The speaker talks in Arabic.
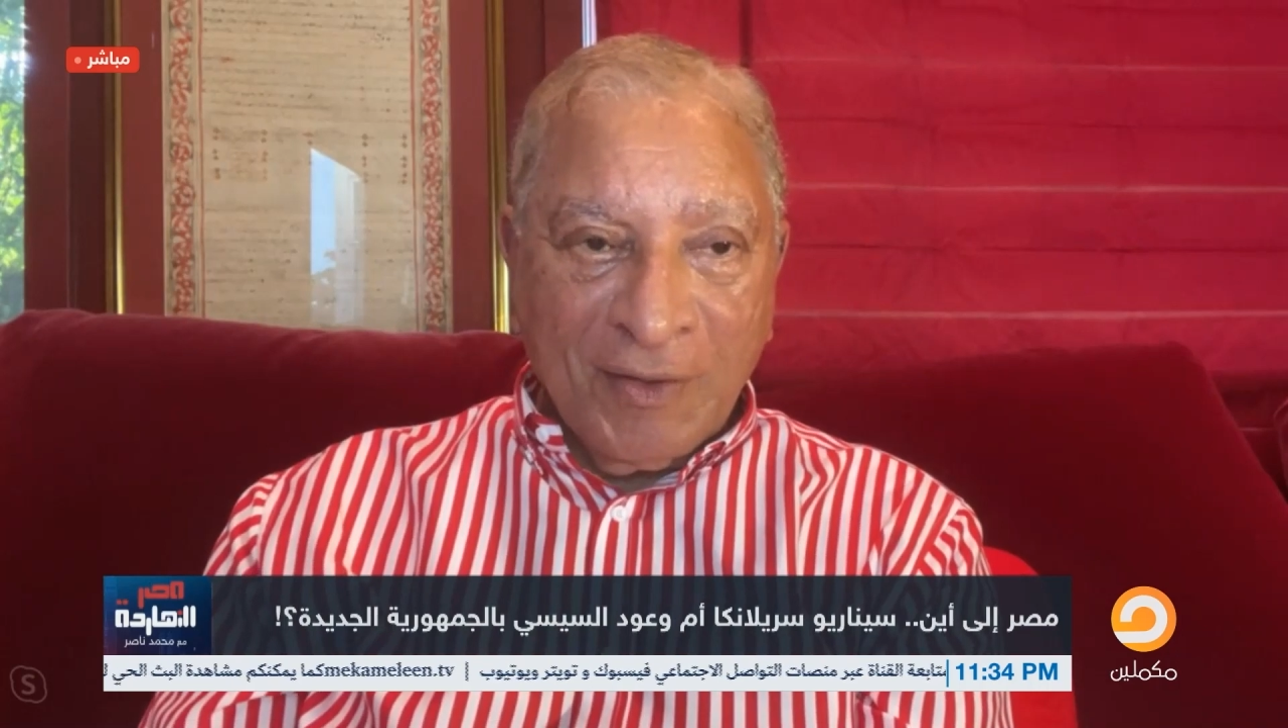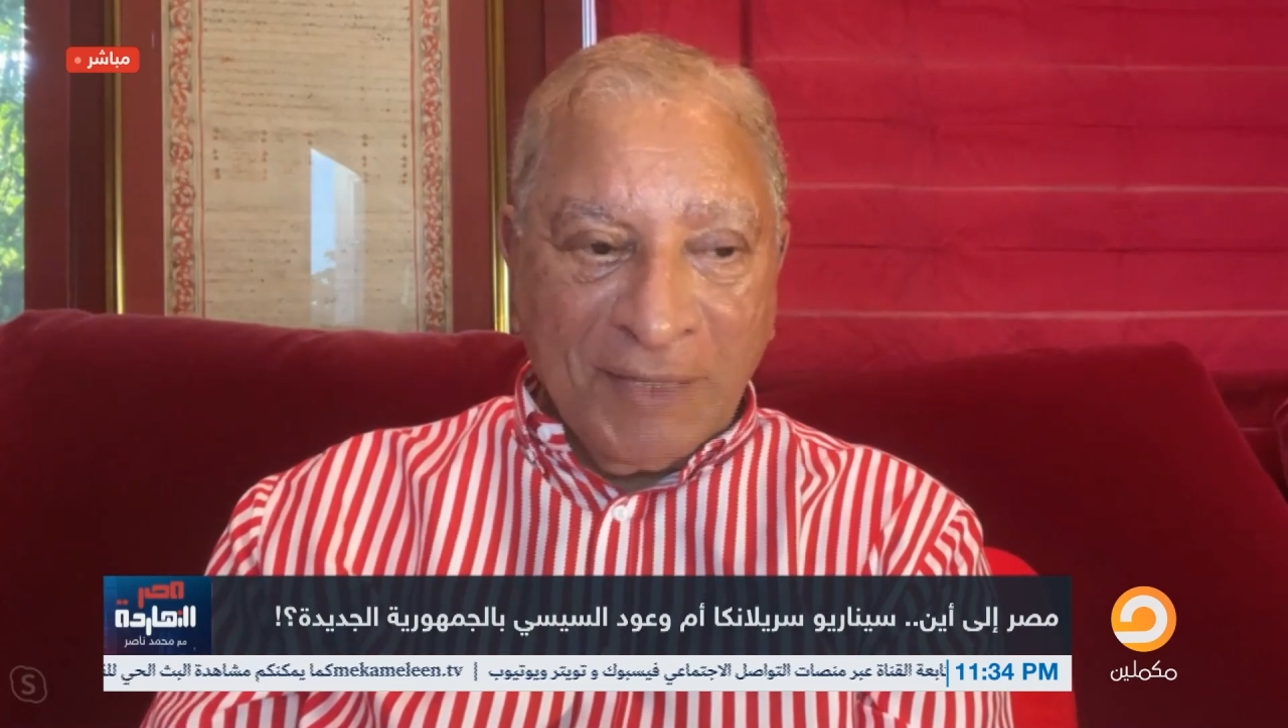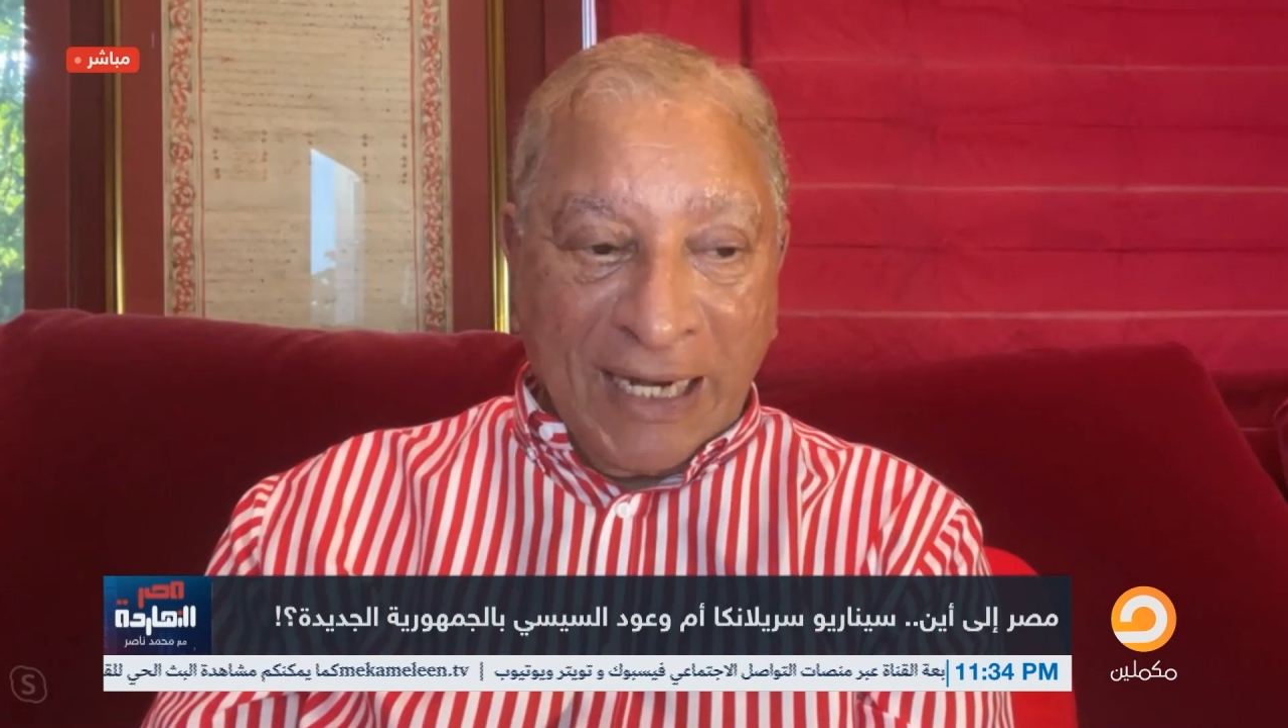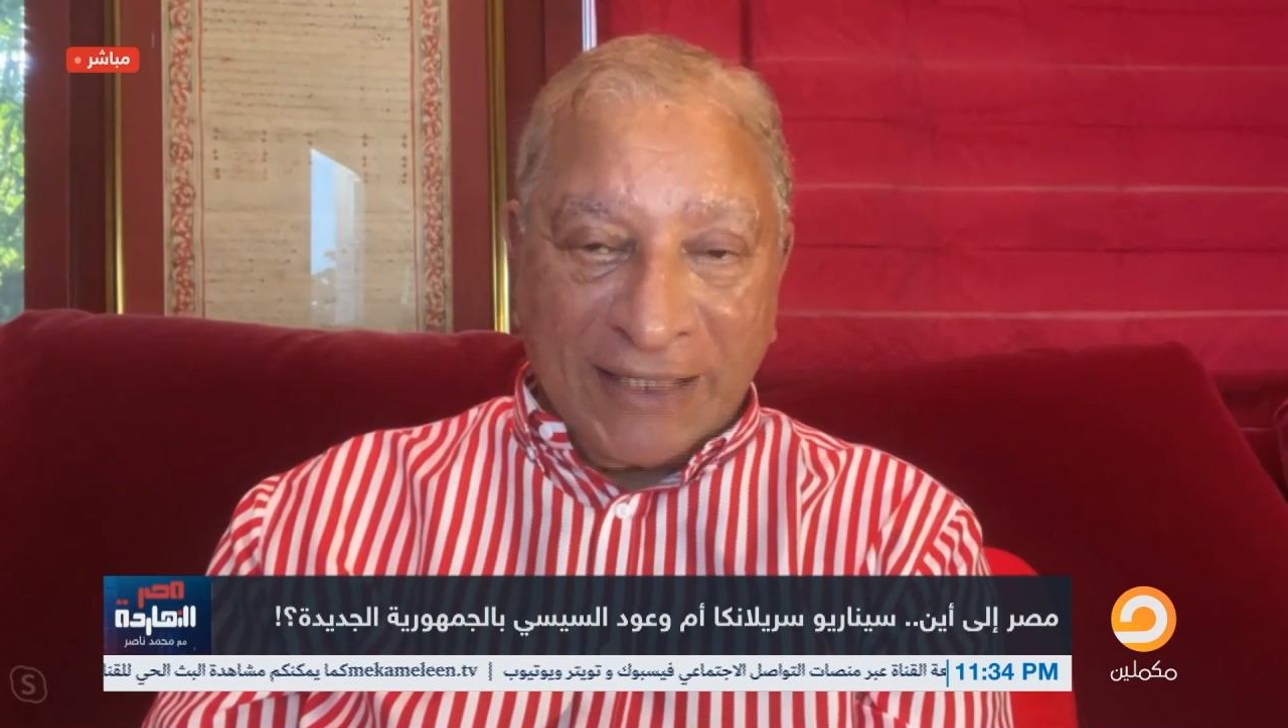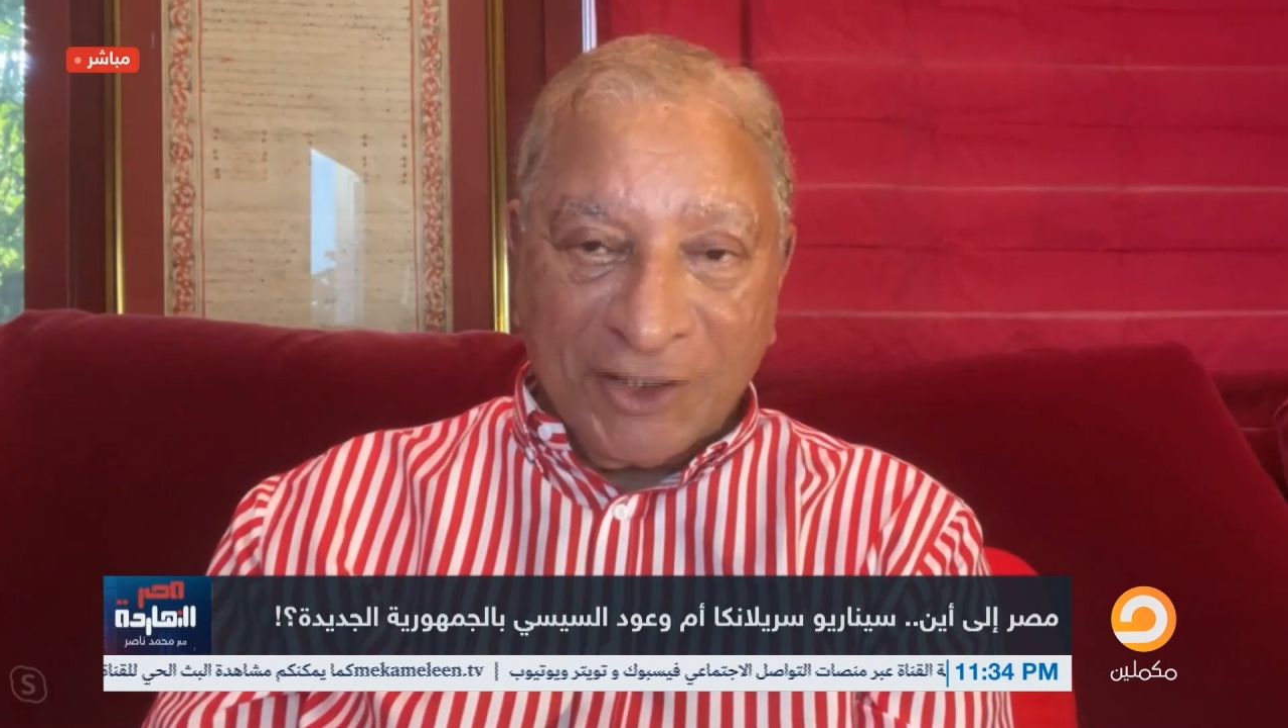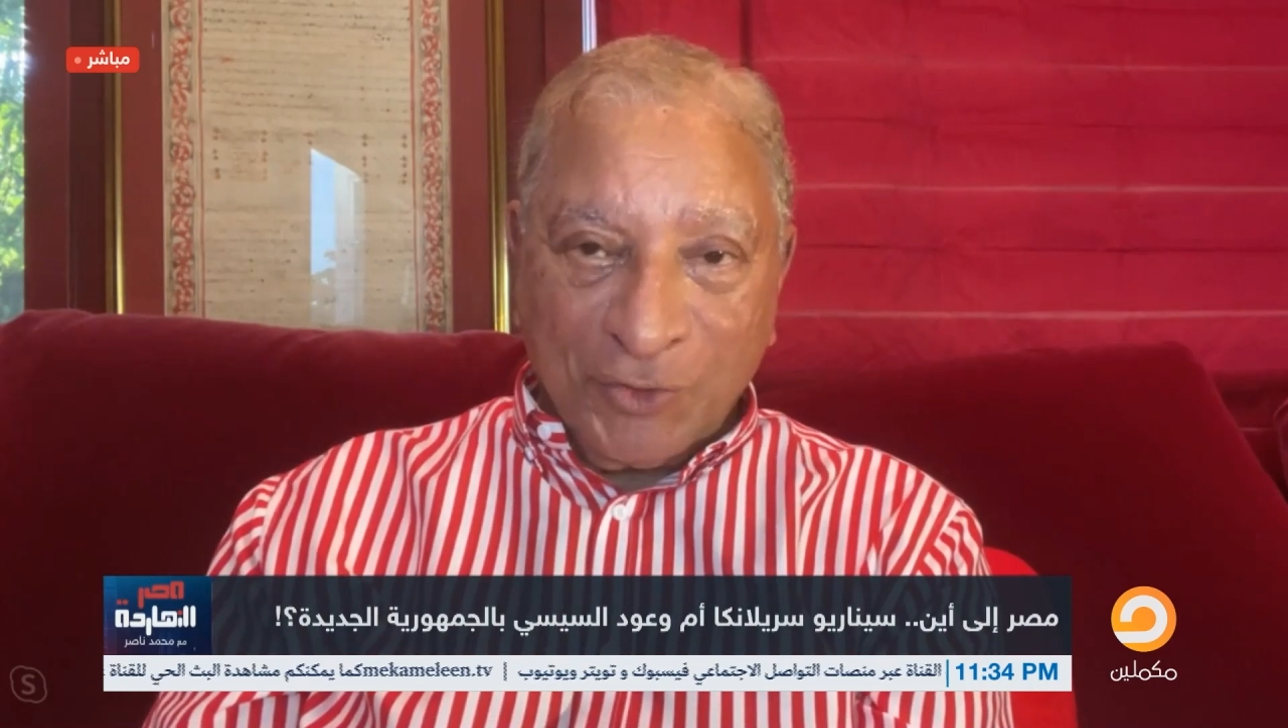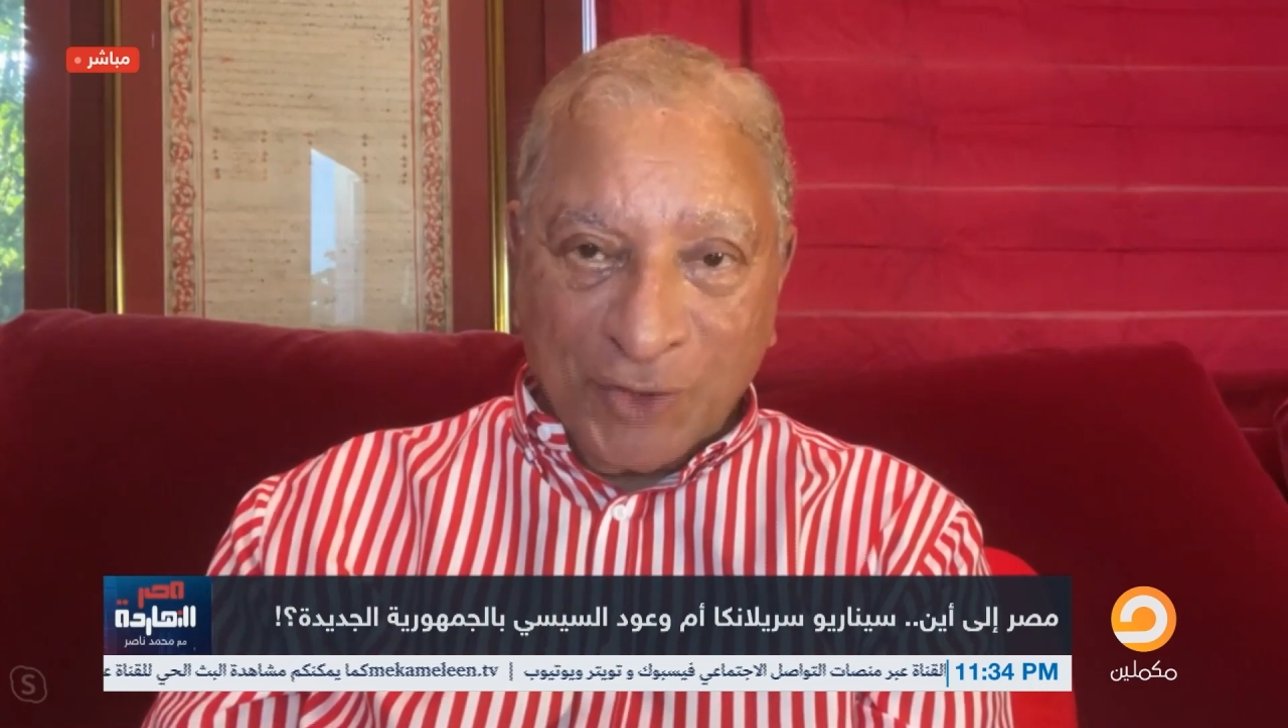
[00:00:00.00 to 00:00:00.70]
بالحديد